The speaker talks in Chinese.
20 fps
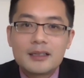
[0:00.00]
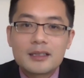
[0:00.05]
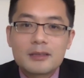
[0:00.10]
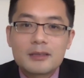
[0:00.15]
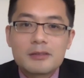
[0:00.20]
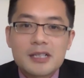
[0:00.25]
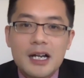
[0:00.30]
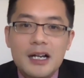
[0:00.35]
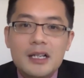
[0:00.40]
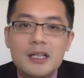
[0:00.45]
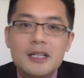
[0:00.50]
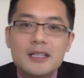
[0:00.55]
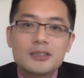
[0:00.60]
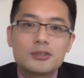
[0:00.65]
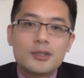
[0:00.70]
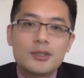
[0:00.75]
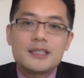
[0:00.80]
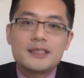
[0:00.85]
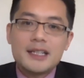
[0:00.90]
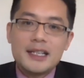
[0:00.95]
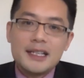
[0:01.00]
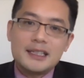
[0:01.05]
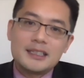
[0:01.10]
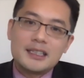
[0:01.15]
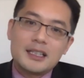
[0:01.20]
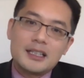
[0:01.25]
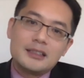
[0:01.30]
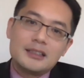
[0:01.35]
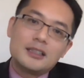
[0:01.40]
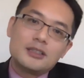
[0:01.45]
是不是？所以这
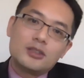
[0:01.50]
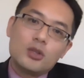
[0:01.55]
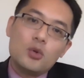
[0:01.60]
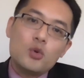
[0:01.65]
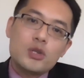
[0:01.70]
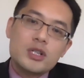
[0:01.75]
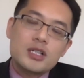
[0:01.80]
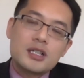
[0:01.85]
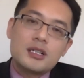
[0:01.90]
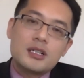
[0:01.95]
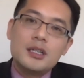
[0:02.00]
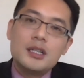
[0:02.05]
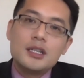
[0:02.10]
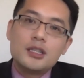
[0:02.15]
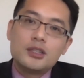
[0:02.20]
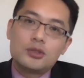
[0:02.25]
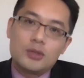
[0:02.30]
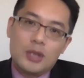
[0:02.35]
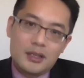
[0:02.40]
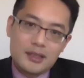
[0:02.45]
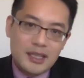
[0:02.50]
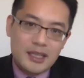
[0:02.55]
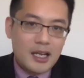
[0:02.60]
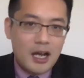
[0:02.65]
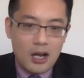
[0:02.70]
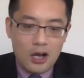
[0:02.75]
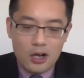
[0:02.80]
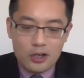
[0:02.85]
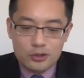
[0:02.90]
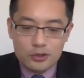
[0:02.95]
些个呢，都是需要你
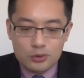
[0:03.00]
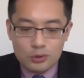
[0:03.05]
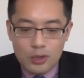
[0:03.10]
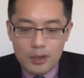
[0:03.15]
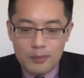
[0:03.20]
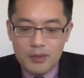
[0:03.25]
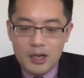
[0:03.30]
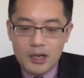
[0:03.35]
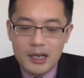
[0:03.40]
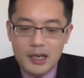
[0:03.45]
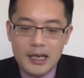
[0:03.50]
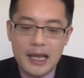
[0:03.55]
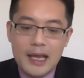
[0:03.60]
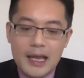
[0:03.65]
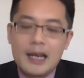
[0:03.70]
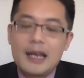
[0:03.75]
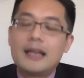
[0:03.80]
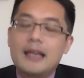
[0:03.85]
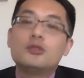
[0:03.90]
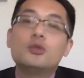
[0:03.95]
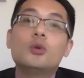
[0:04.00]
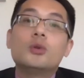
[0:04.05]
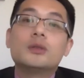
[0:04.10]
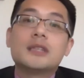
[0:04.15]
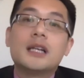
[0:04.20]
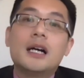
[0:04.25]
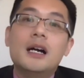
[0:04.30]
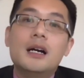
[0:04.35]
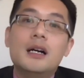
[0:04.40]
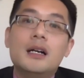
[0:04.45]
好好琢磨来来
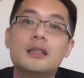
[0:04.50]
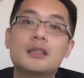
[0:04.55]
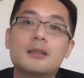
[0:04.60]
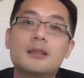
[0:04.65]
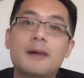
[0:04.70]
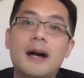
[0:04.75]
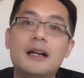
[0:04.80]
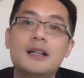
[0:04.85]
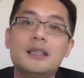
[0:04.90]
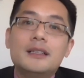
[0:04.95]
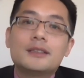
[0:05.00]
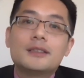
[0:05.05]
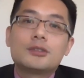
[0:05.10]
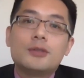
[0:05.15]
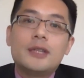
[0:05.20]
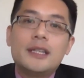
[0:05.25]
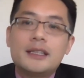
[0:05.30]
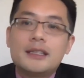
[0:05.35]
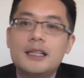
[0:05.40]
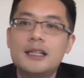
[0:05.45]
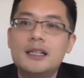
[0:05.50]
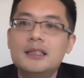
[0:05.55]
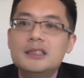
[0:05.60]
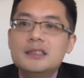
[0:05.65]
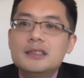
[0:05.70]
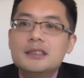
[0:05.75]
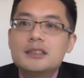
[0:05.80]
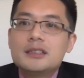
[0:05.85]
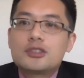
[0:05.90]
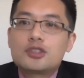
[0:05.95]
弄的，是吧？所以呢，
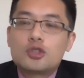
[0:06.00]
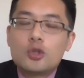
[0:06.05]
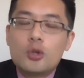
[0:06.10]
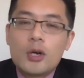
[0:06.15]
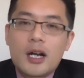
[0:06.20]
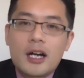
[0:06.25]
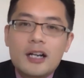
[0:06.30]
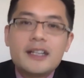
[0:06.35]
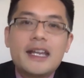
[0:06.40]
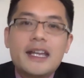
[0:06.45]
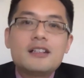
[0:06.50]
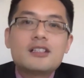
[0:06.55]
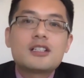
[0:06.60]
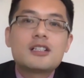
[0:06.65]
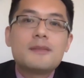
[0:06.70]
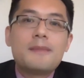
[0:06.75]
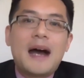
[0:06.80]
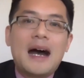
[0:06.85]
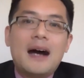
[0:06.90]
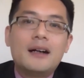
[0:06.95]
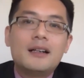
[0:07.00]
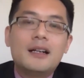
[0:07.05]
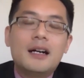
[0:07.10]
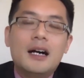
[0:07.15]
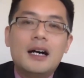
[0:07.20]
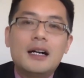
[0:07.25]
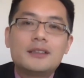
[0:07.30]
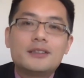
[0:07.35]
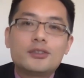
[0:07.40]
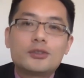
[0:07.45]
总而言之吧，
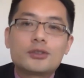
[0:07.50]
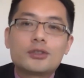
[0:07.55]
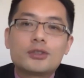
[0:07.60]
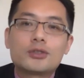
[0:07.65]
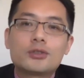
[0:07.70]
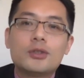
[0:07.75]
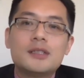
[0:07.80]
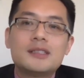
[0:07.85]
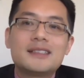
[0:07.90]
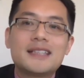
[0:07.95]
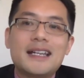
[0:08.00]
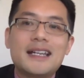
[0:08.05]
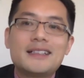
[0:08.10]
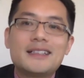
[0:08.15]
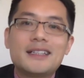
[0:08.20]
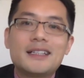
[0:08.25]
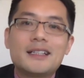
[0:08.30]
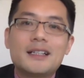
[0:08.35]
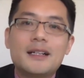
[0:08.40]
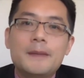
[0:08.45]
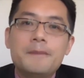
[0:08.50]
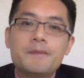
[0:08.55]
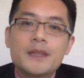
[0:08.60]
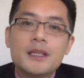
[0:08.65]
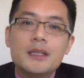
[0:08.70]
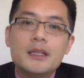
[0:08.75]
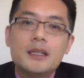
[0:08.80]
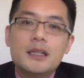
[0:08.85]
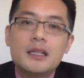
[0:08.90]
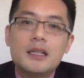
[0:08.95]
啊，就是说在这个
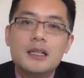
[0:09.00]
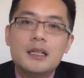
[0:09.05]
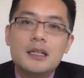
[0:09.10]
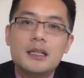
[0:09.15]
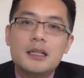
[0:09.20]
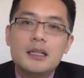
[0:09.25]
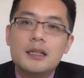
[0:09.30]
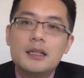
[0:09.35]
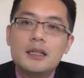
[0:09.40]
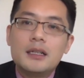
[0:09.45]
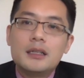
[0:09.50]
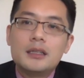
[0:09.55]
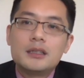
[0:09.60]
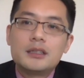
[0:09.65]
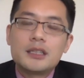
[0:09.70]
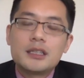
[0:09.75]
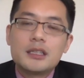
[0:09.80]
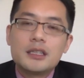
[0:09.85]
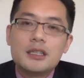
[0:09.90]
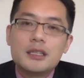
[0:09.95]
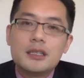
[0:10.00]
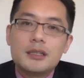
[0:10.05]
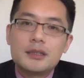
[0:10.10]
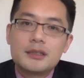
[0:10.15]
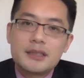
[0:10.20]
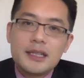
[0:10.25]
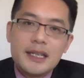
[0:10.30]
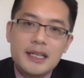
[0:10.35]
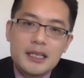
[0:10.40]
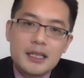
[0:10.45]
呃这
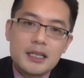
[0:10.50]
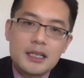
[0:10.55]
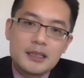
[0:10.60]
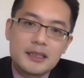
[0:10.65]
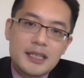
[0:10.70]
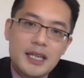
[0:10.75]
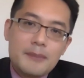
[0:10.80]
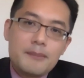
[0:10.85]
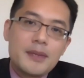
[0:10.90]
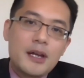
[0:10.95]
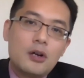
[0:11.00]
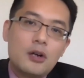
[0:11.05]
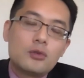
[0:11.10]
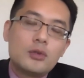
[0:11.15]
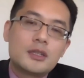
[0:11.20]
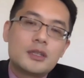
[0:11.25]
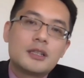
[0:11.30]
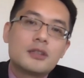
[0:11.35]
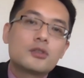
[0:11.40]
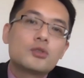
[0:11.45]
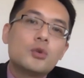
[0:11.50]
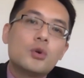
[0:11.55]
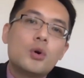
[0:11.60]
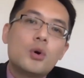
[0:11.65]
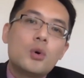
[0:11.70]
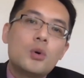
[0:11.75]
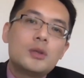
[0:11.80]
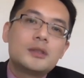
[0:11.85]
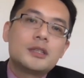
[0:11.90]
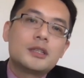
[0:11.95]
个这个填表过程中，
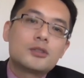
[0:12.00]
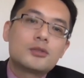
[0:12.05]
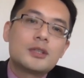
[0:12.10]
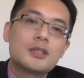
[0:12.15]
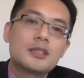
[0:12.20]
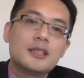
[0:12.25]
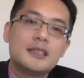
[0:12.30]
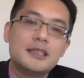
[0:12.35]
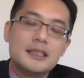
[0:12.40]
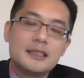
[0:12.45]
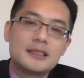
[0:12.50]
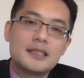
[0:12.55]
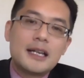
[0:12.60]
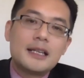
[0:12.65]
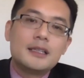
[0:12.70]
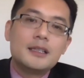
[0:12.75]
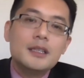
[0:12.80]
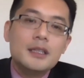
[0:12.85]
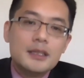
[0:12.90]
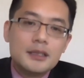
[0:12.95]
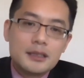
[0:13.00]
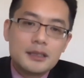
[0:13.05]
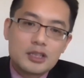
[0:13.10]
或者说是你在。